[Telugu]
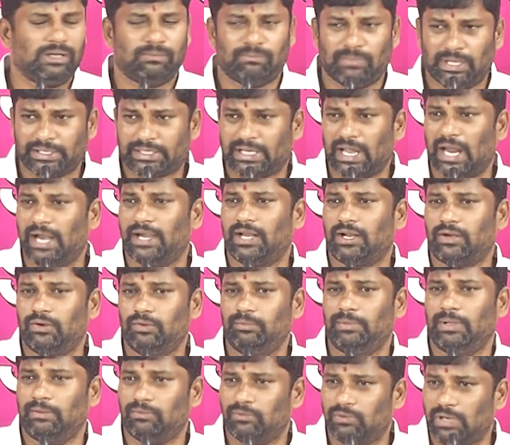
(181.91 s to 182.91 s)
మా క్యాడర్ను
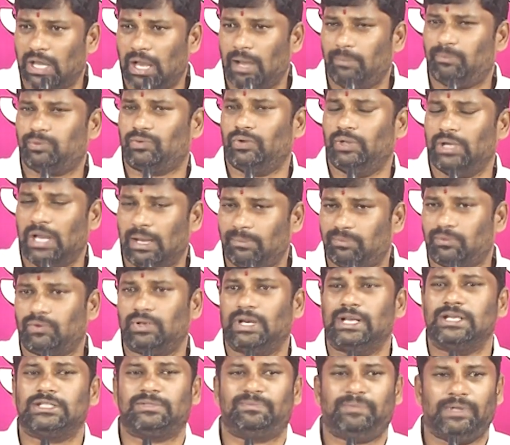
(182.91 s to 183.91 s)
మేము కూడా ఆపుకొని
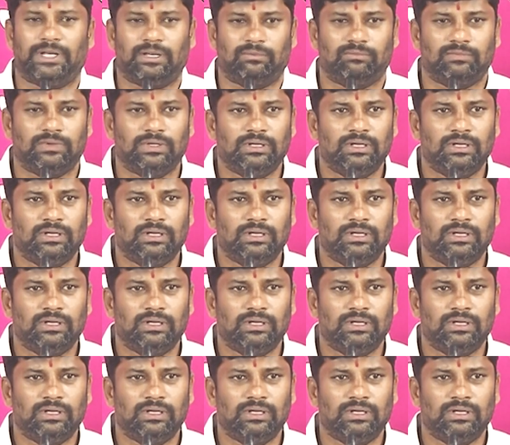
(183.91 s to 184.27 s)
ఆపుకొని అలసిపోయినాం